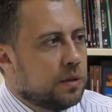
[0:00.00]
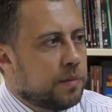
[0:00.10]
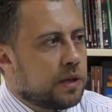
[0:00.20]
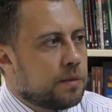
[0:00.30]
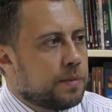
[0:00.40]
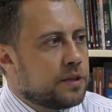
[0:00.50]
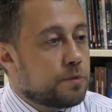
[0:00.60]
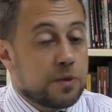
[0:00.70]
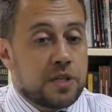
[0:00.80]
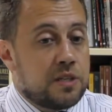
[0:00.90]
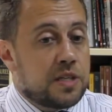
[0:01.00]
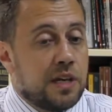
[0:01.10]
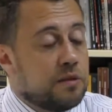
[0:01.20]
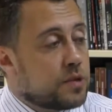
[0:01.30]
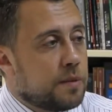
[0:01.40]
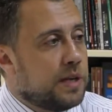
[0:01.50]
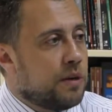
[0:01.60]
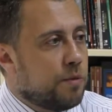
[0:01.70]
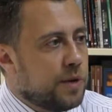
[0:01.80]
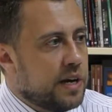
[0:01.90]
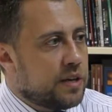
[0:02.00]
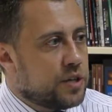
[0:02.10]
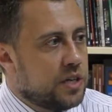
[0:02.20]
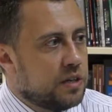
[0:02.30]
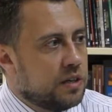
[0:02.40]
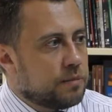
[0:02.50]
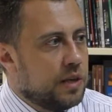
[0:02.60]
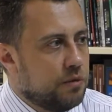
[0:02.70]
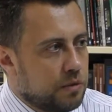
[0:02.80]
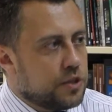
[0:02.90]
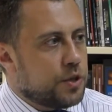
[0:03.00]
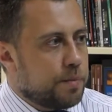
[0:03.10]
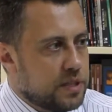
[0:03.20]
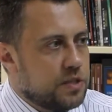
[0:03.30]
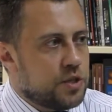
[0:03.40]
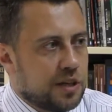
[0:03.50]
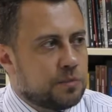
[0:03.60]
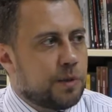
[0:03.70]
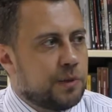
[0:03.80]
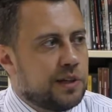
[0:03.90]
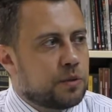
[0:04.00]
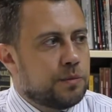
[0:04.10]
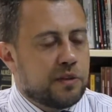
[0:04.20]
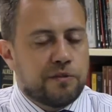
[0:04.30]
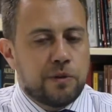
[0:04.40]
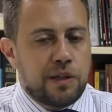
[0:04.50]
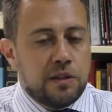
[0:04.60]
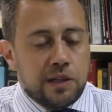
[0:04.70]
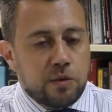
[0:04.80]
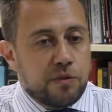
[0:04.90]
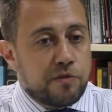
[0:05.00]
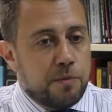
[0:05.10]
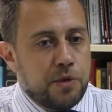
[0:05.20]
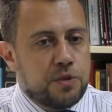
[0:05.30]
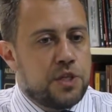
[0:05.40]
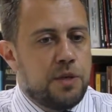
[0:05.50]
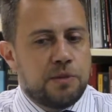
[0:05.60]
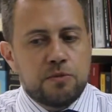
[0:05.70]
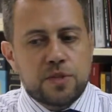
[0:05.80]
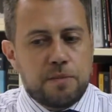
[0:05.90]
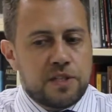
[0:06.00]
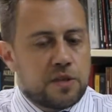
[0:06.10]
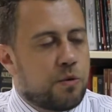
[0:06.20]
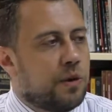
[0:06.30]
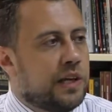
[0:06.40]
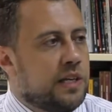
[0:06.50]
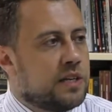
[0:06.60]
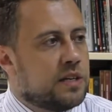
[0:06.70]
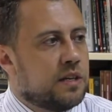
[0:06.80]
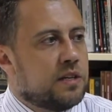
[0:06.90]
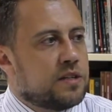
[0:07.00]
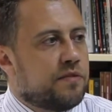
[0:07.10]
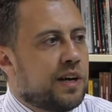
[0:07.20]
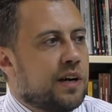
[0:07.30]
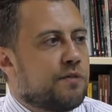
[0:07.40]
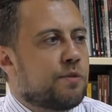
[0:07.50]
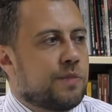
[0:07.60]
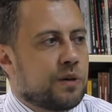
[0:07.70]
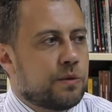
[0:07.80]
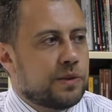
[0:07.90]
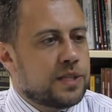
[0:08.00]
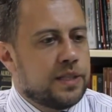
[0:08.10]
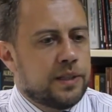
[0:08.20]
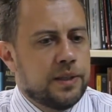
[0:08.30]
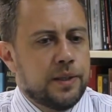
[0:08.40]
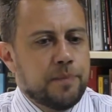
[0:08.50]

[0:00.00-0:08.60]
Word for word: para a esposa. E disse que ele não sabia nem como reagir. Ele nunca tinha presenteado uma mulher com uma flor, ele entregou, ficou meio tímido, não sabia se corria, se falava alguma coisa. Né?